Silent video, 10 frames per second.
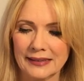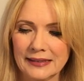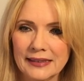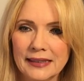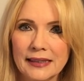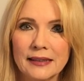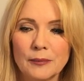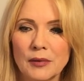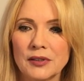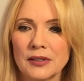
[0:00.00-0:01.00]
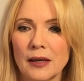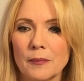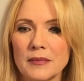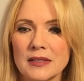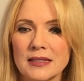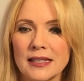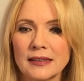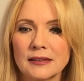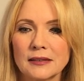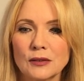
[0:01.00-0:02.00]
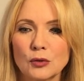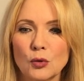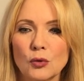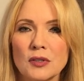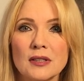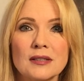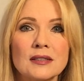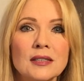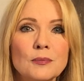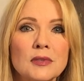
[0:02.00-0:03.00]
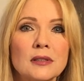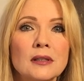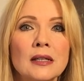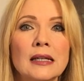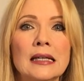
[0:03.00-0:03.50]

Die gehen nämlich am 6. und 7.